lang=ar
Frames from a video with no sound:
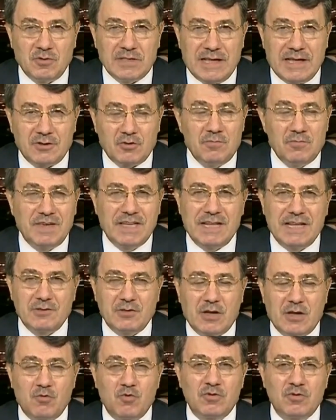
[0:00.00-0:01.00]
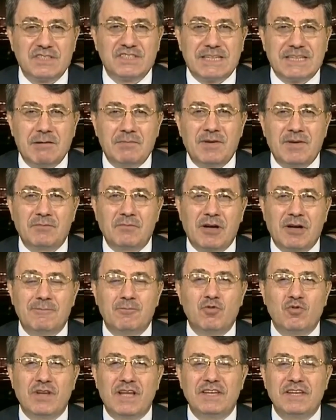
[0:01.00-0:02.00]
لا, تمكن لا أن تكون سببا نعم.
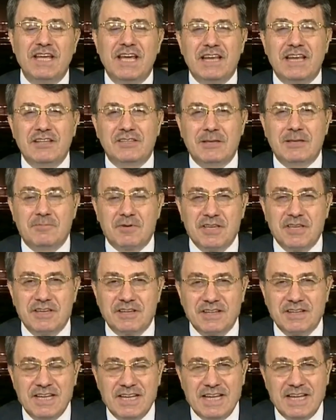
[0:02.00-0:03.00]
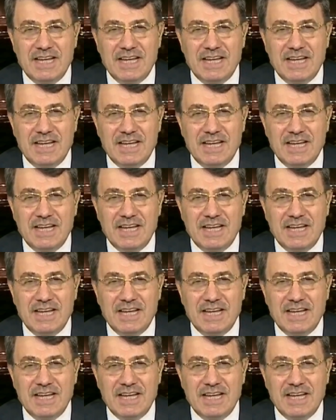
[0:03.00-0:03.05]
مقبولا لتبرير